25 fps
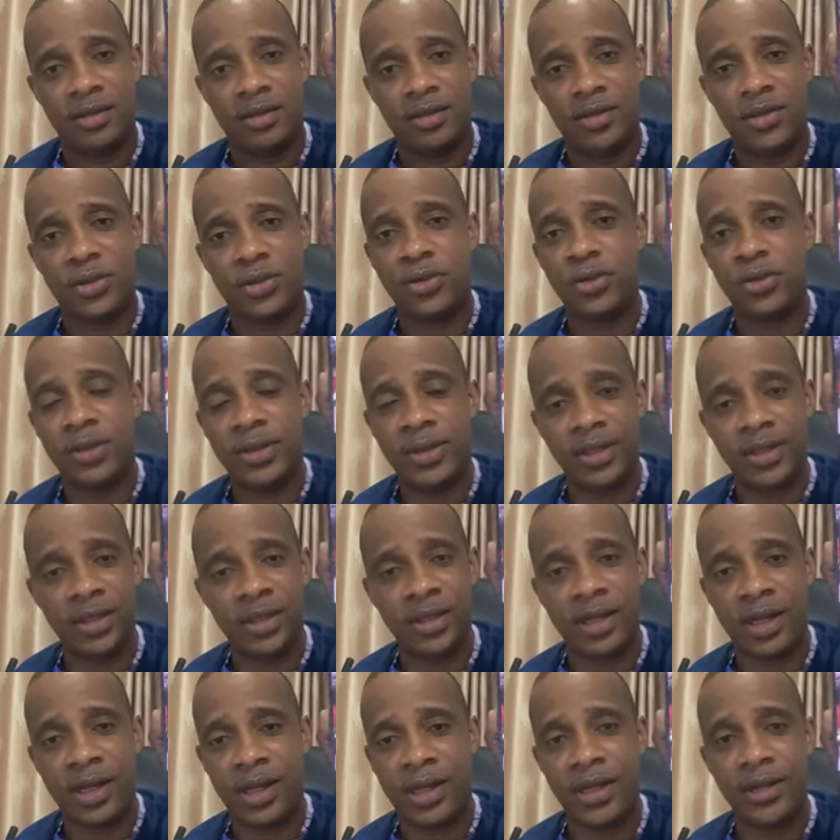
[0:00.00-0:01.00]

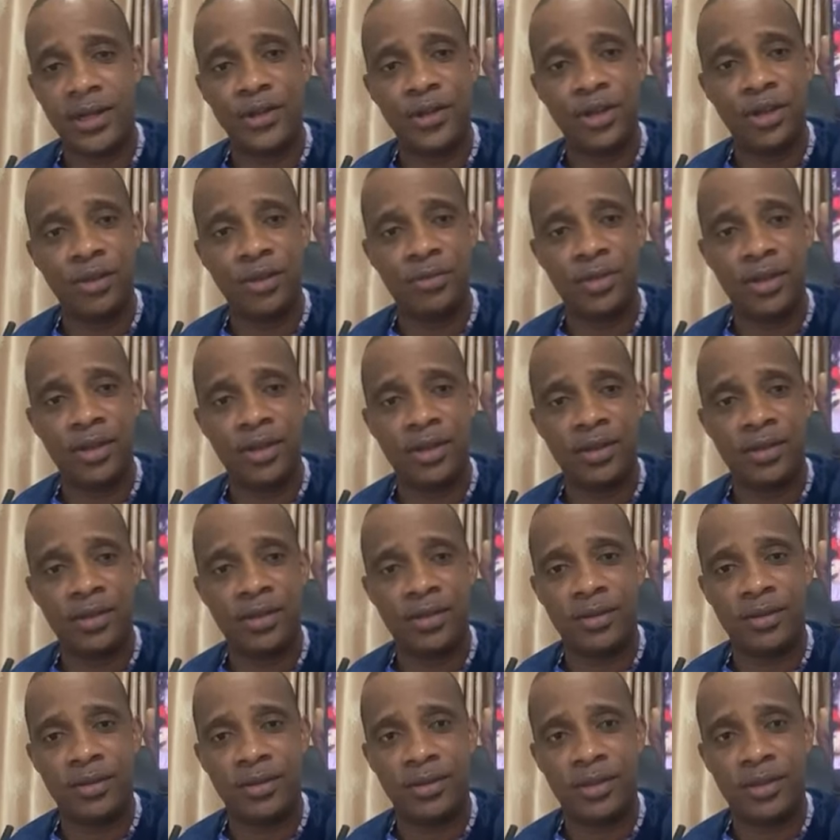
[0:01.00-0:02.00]
sculpté à un homme
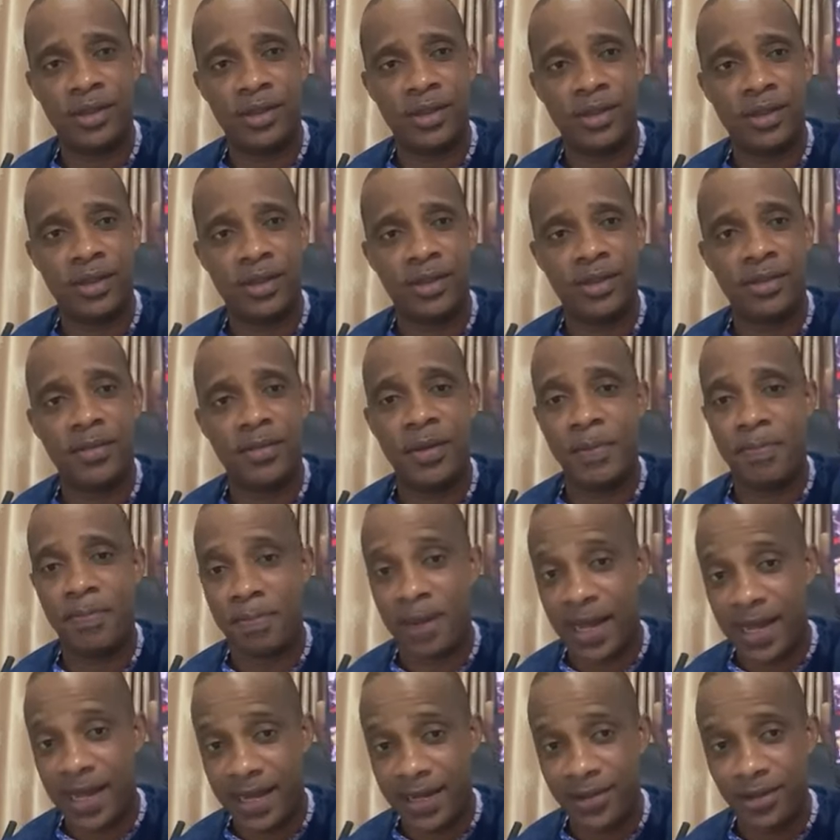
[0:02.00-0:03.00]
euh, et
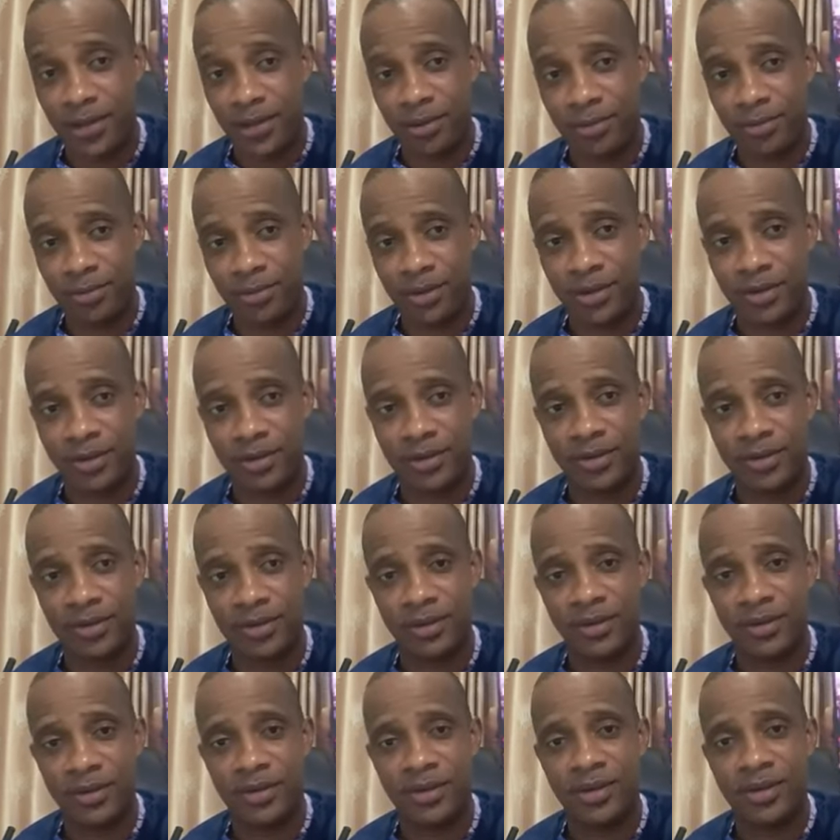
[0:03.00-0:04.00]
pas un homme
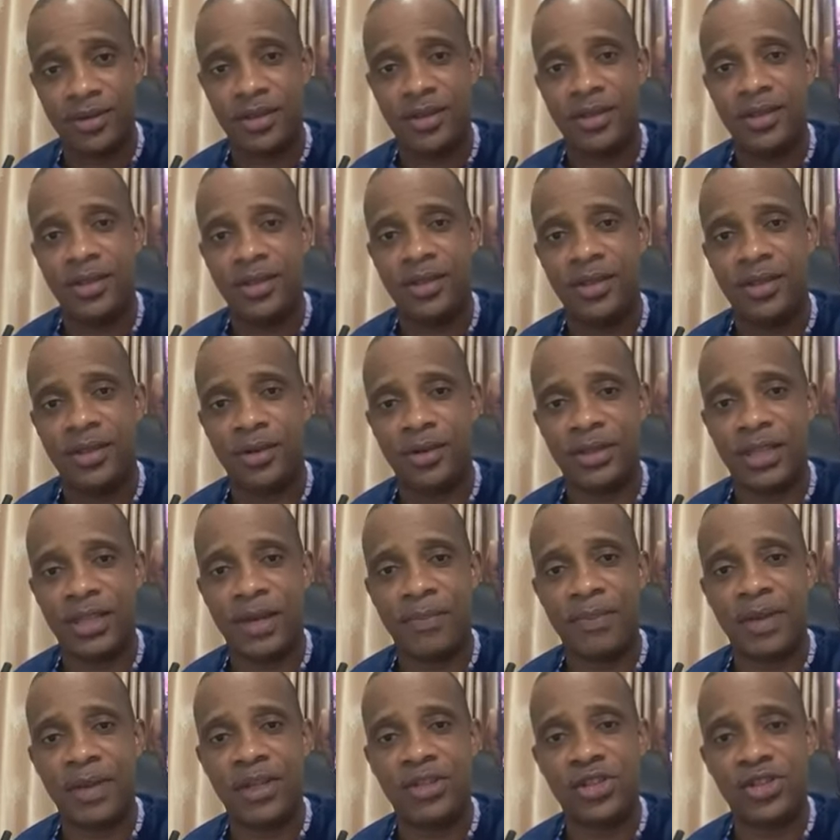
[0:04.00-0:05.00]
qu'on
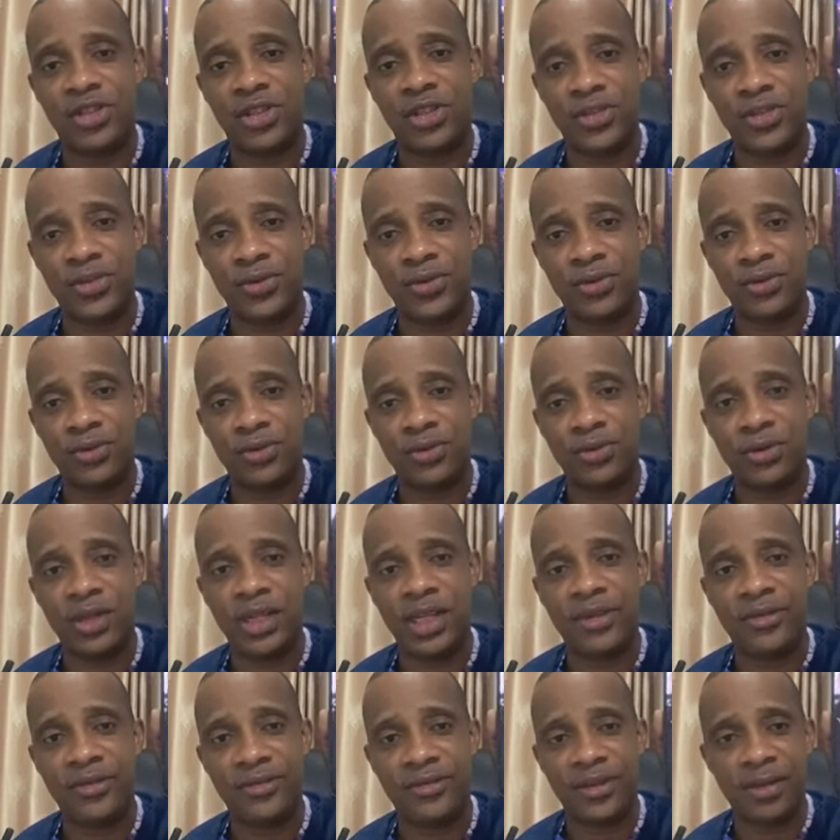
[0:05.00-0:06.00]
appelle Jésus. Vous
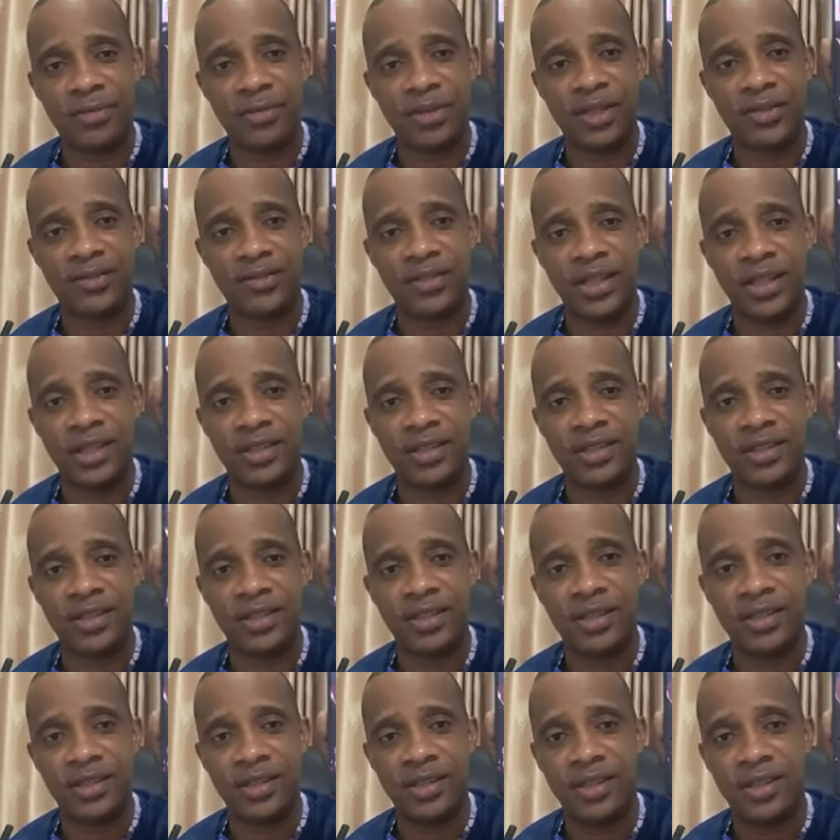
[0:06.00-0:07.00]
voyez les femmes qui viennent,
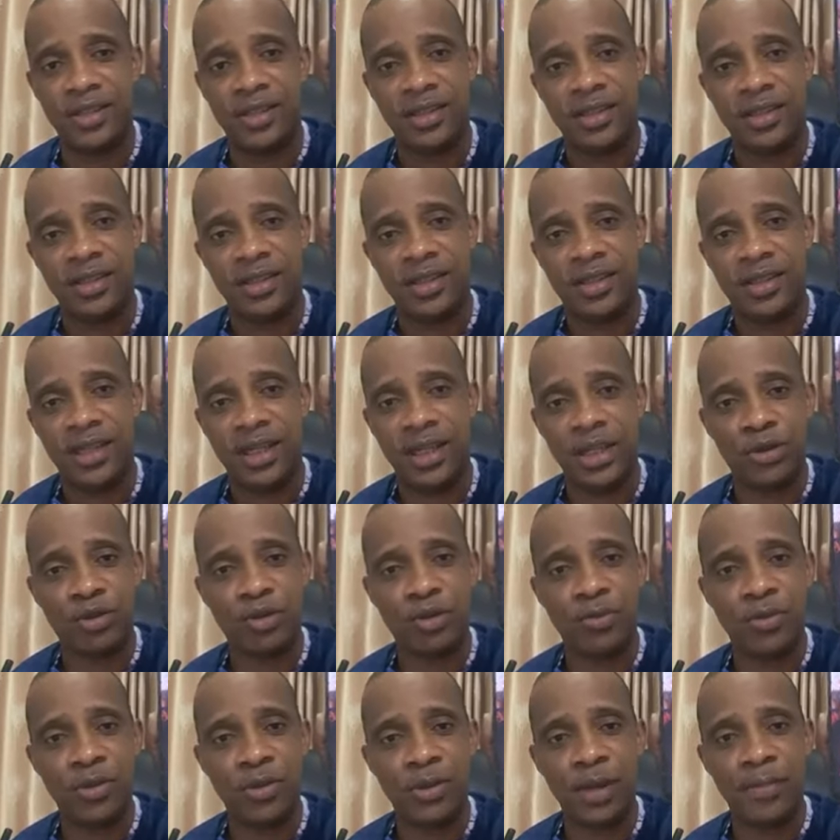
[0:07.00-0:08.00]
elles
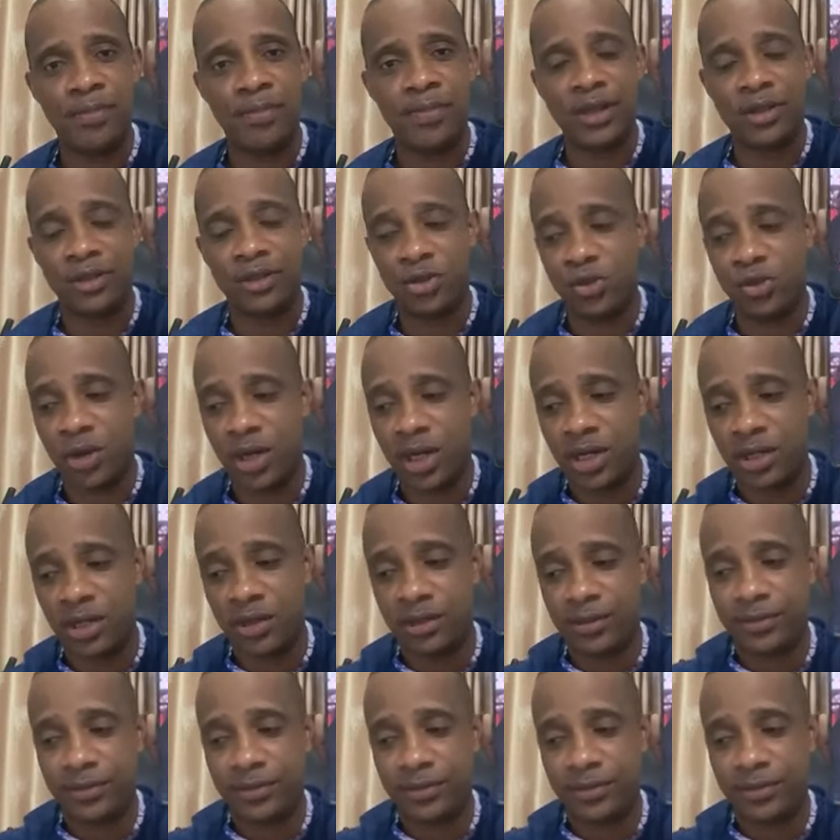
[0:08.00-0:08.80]
sont bien habillées en noir.